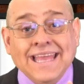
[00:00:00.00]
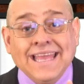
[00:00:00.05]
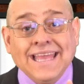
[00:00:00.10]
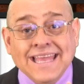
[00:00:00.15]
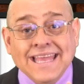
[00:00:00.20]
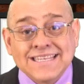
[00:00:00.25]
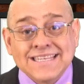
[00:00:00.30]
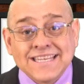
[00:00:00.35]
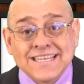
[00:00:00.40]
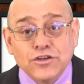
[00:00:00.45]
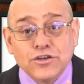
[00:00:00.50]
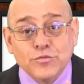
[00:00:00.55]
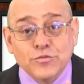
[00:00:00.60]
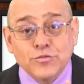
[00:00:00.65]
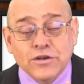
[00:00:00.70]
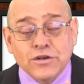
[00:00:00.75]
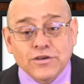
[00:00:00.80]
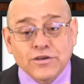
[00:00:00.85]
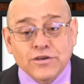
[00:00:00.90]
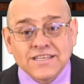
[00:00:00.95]
ese
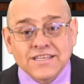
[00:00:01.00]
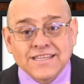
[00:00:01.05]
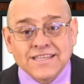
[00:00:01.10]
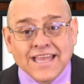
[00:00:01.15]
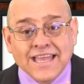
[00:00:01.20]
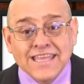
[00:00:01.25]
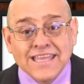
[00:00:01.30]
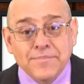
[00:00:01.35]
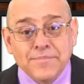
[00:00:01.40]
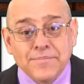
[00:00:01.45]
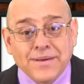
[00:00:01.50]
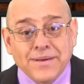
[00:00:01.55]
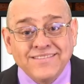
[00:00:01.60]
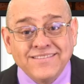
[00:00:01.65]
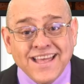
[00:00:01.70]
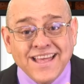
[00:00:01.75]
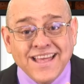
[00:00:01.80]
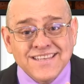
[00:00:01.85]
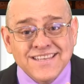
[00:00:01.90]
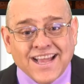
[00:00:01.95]
número que está ahí en
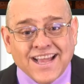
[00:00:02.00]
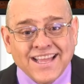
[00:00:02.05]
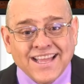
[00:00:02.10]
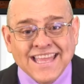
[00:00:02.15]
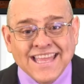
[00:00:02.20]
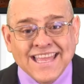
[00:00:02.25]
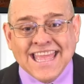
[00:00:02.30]
pantalla,